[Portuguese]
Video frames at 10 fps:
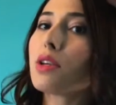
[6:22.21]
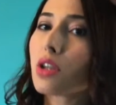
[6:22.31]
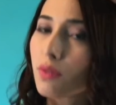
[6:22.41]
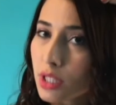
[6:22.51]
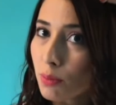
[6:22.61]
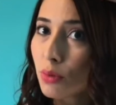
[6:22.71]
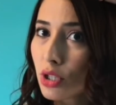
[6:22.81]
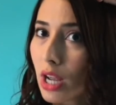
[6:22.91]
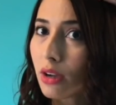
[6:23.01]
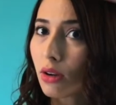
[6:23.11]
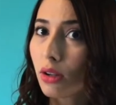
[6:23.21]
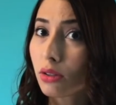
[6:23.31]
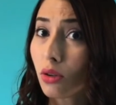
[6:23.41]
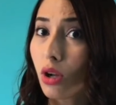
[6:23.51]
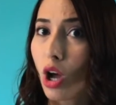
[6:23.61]
é só você puxar,
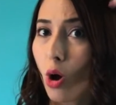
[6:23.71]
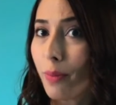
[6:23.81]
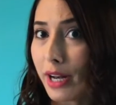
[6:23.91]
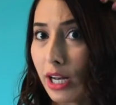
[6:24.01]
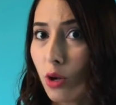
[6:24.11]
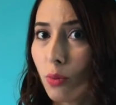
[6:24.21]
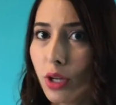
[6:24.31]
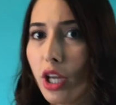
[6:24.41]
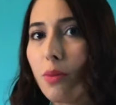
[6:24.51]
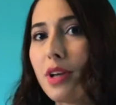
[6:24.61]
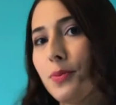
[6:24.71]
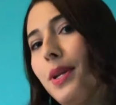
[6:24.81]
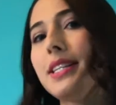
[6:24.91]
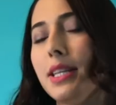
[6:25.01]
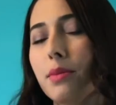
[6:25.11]
colocar o aparelhinho um pouquinho mais
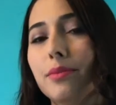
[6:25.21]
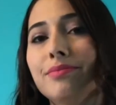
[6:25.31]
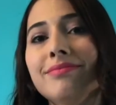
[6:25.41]
para cima.